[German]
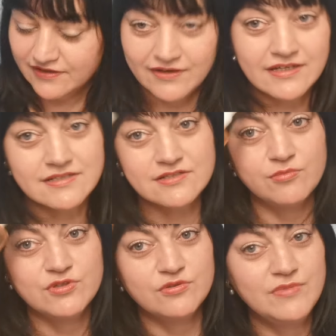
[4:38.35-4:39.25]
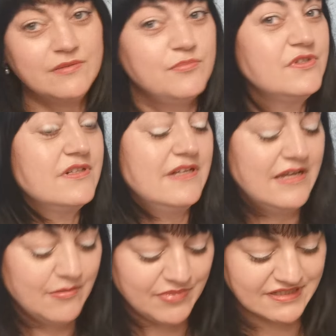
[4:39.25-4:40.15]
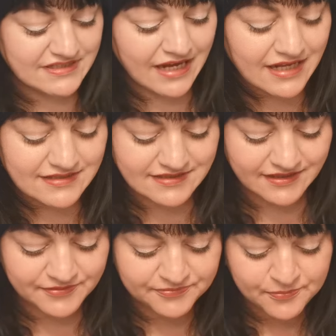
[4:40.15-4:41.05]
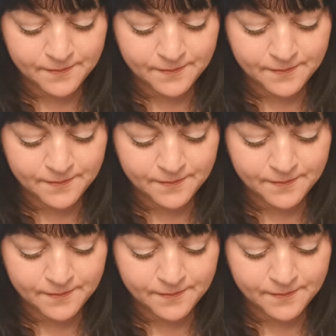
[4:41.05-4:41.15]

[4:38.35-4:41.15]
weil das ist immer so mit ein bisschen Pistazie,